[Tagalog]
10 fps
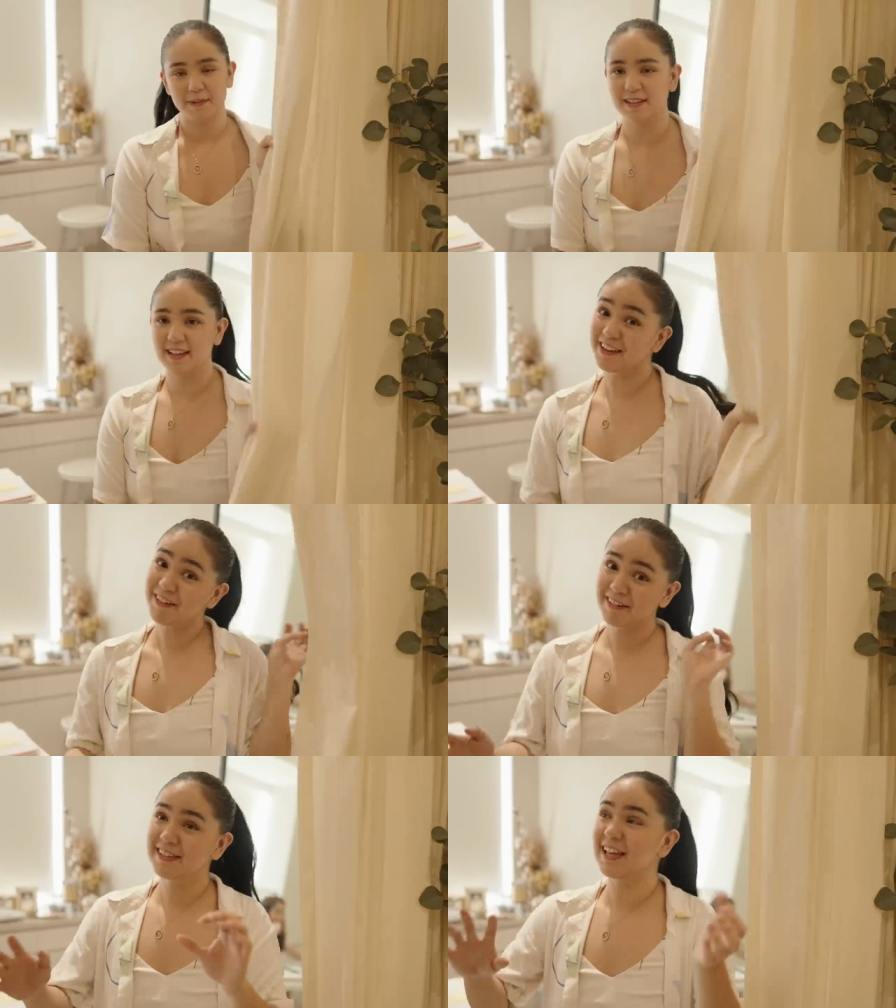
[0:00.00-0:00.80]
But
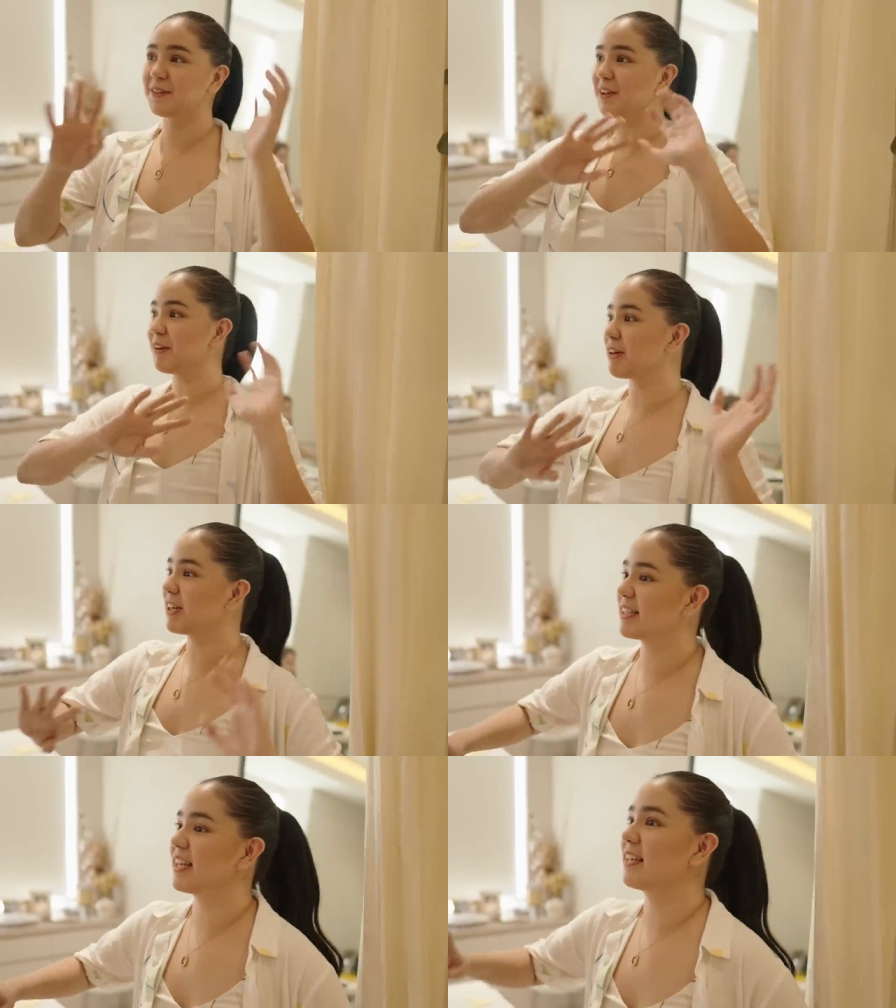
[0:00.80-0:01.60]
ayun, ito na yung
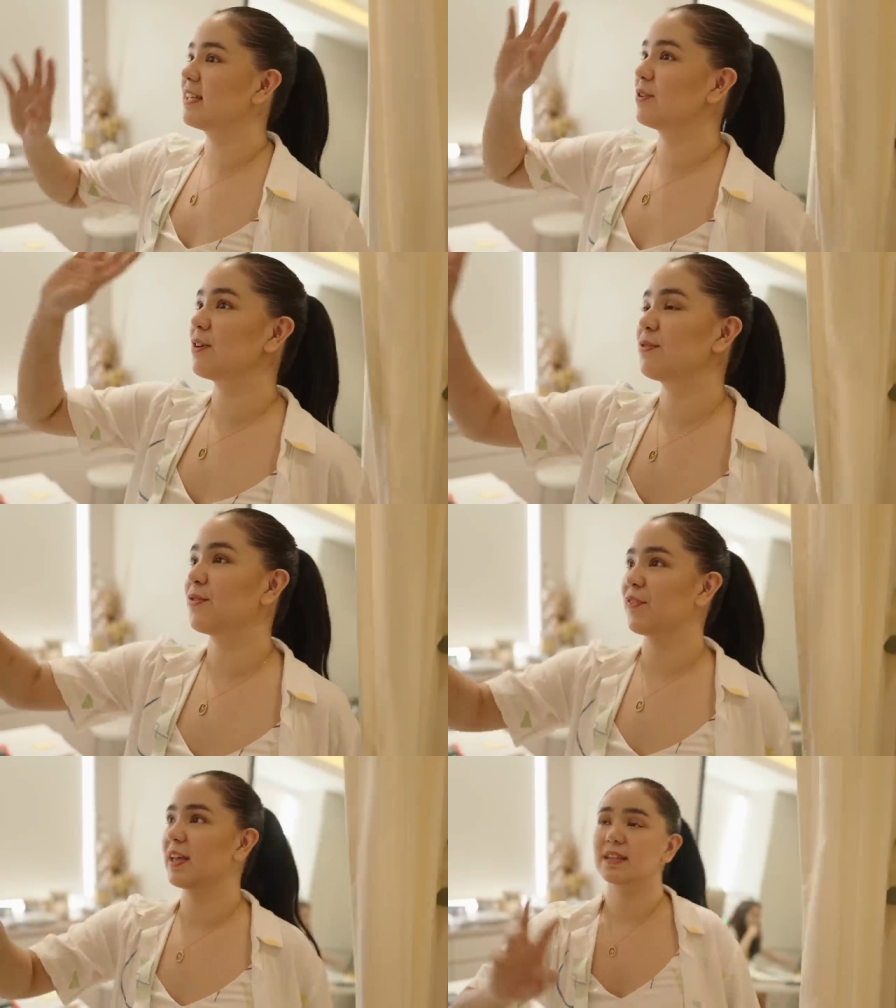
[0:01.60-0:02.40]
curtain, dito
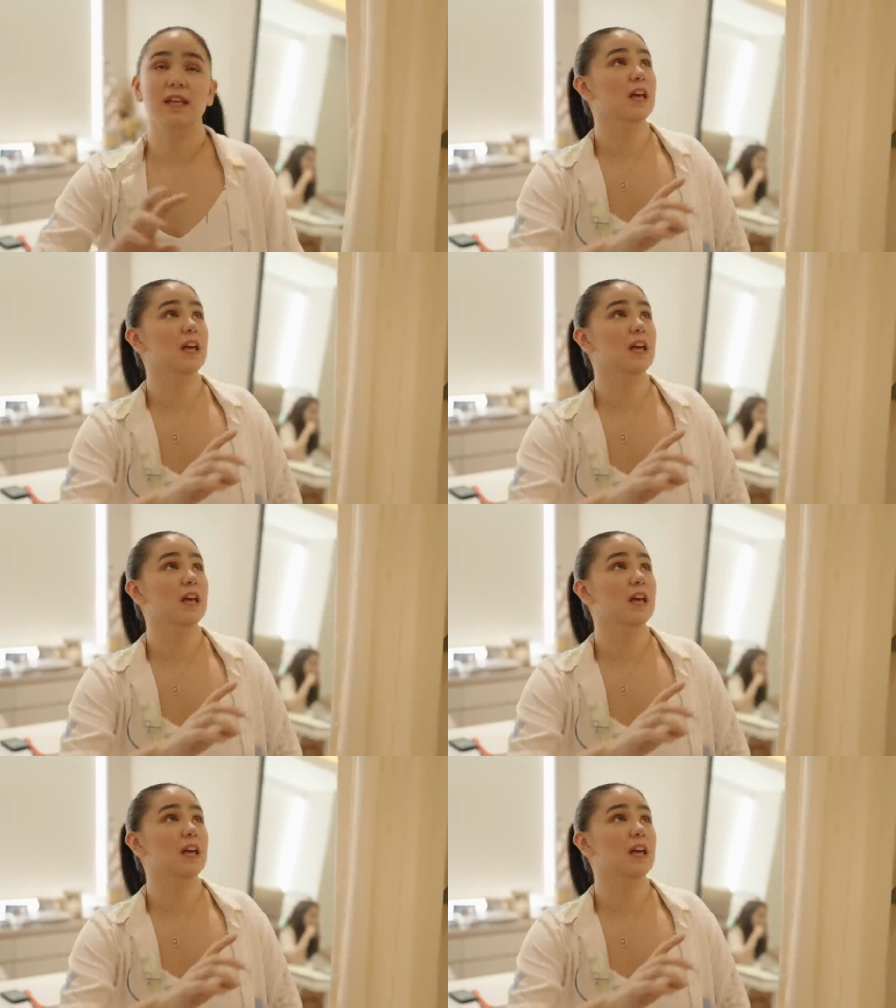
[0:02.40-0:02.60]
nag-fit.